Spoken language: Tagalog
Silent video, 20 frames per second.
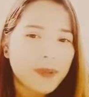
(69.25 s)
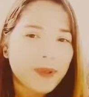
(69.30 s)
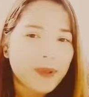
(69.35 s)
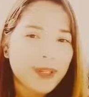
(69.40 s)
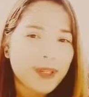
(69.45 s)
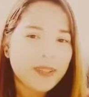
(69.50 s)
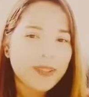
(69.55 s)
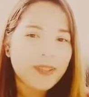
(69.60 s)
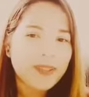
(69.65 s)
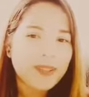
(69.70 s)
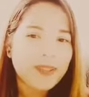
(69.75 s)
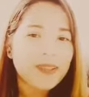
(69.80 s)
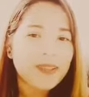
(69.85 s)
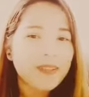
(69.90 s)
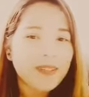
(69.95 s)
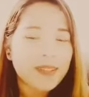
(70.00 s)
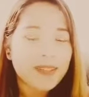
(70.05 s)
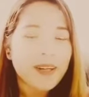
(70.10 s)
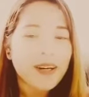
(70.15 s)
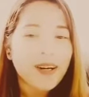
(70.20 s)
po natin na
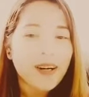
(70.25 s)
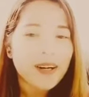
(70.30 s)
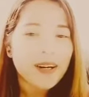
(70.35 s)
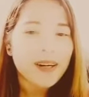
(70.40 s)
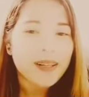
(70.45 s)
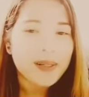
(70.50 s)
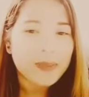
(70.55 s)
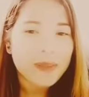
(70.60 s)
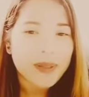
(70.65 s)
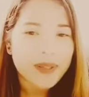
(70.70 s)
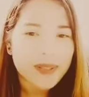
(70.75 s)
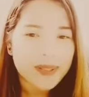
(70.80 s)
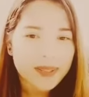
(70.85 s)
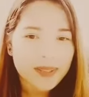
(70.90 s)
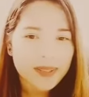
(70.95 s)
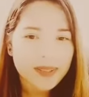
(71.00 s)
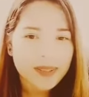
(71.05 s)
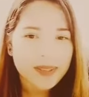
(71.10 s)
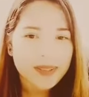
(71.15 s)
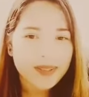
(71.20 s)
hindi nakakalabas
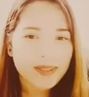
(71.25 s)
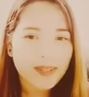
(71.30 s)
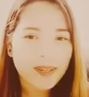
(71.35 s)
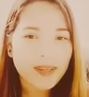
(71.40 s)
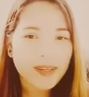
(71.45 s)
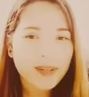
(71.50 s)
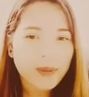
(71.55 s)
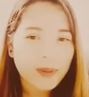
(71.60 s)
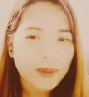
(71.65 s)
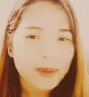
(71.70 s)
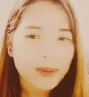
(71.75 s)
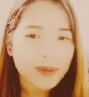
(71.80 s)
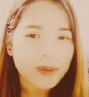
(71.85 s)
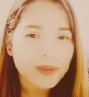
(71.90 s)
sa araw